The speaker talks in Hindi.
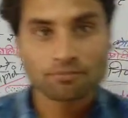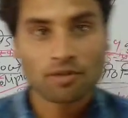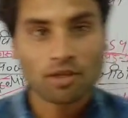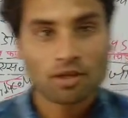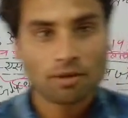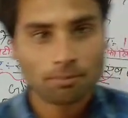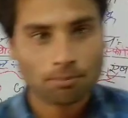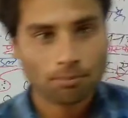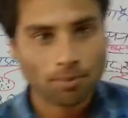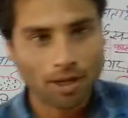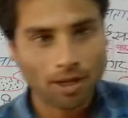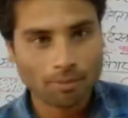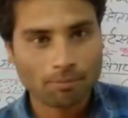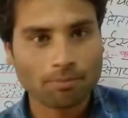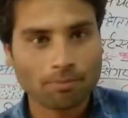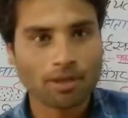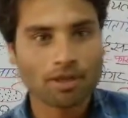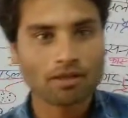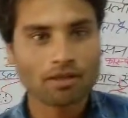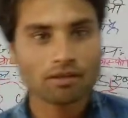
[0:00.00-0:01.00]
फाइव में
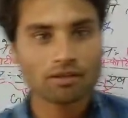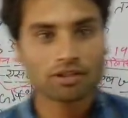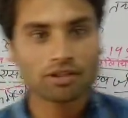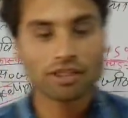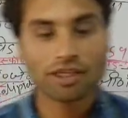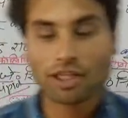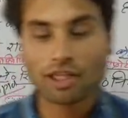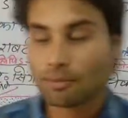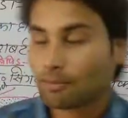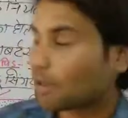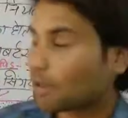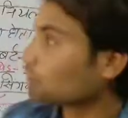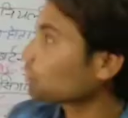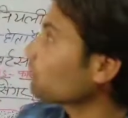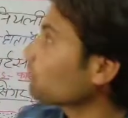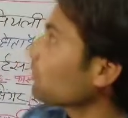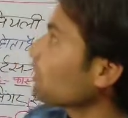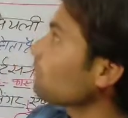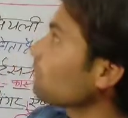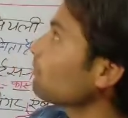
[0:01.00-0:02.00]
यानी कि पाँच में
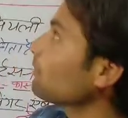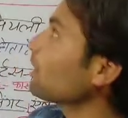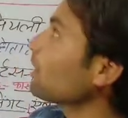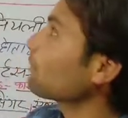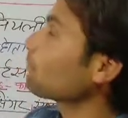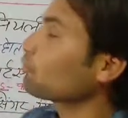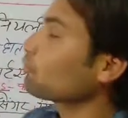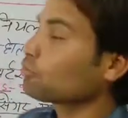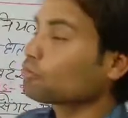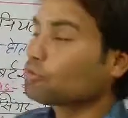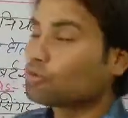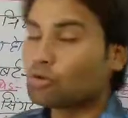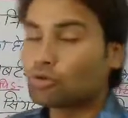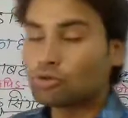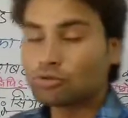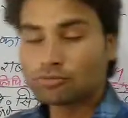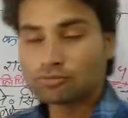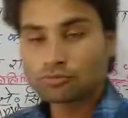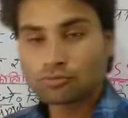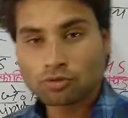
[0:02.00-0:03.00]
मैं आप लोगों को
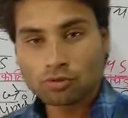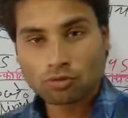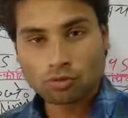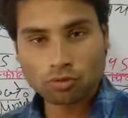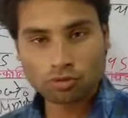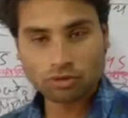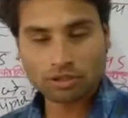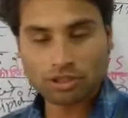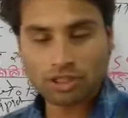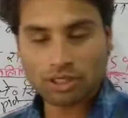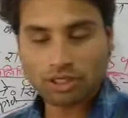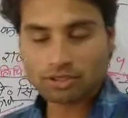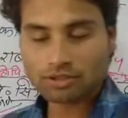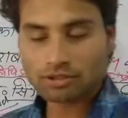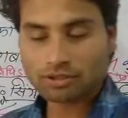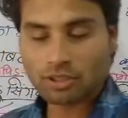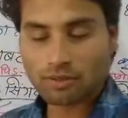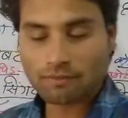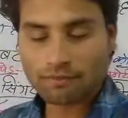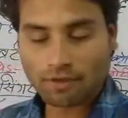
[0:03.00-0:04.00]
कोशिका
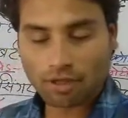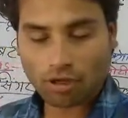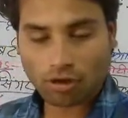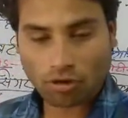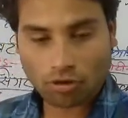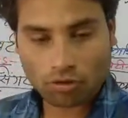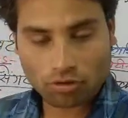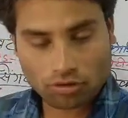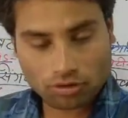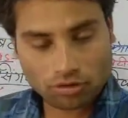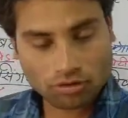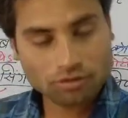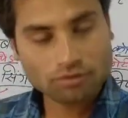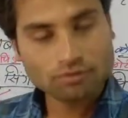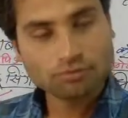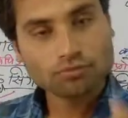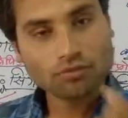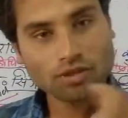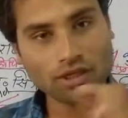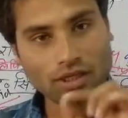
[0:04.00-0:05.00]
द्रव्य और
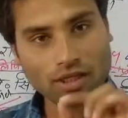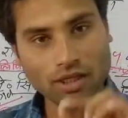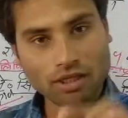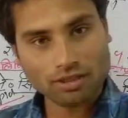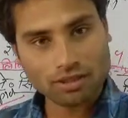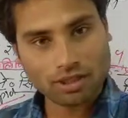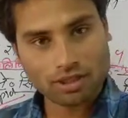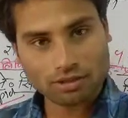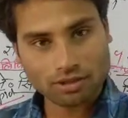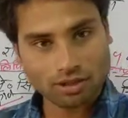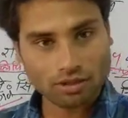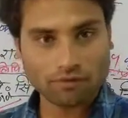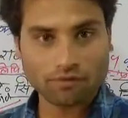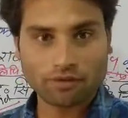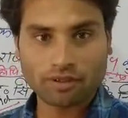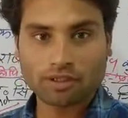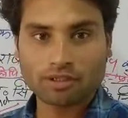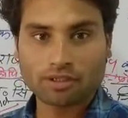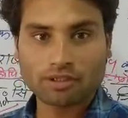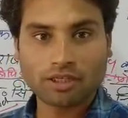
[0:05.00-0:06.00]
केंद्रक द्रव्य
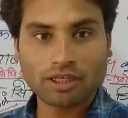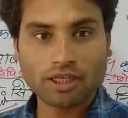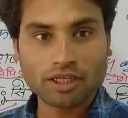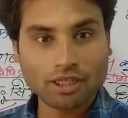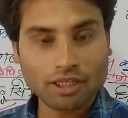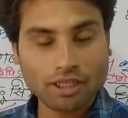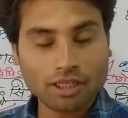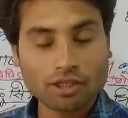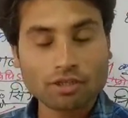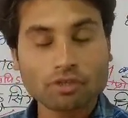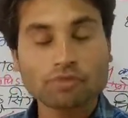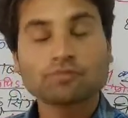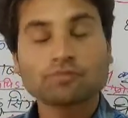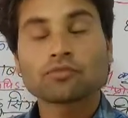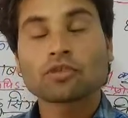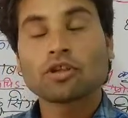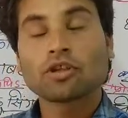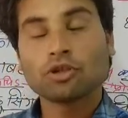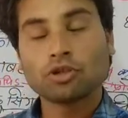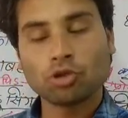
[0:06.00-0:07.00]
यानी कि
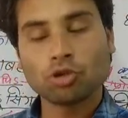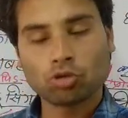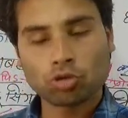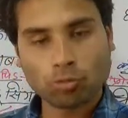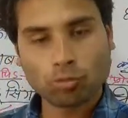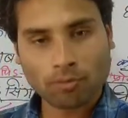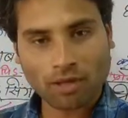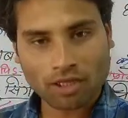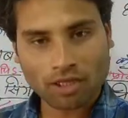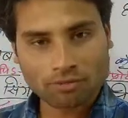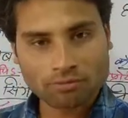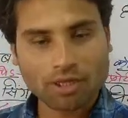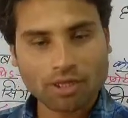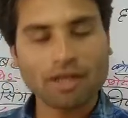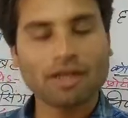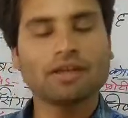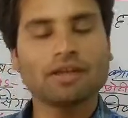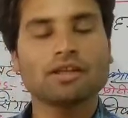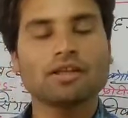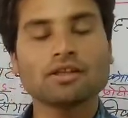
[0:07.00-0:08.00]
न्यूक्लियोप्लाज्म एंड
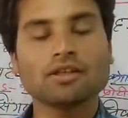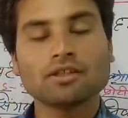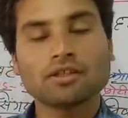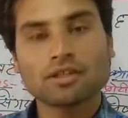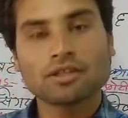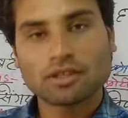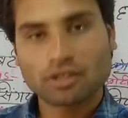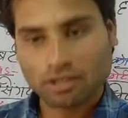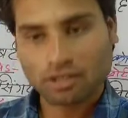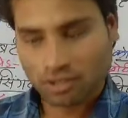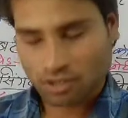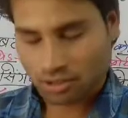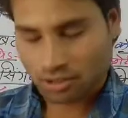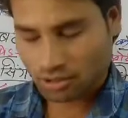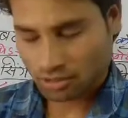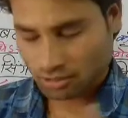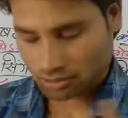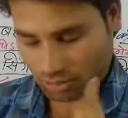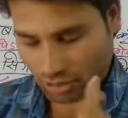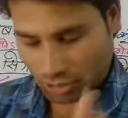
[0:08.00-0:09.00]

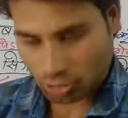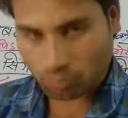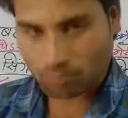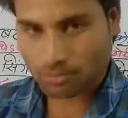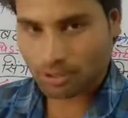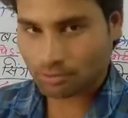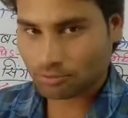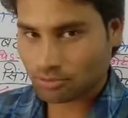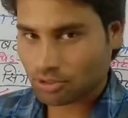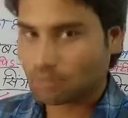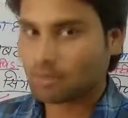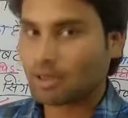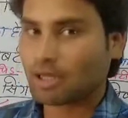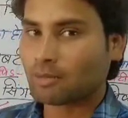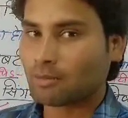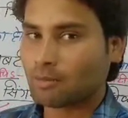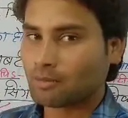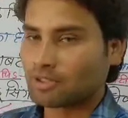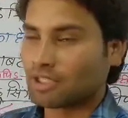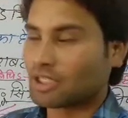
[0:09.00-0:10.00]
साइटोप्लाज्म के बारे में बताया
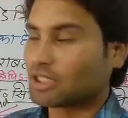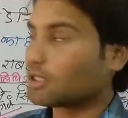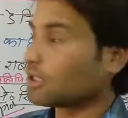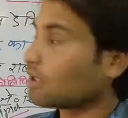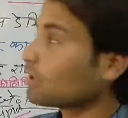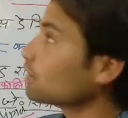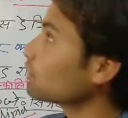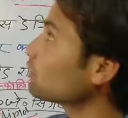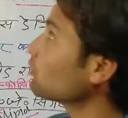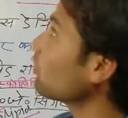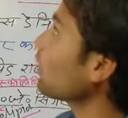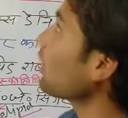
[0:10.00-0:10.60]
था तो आज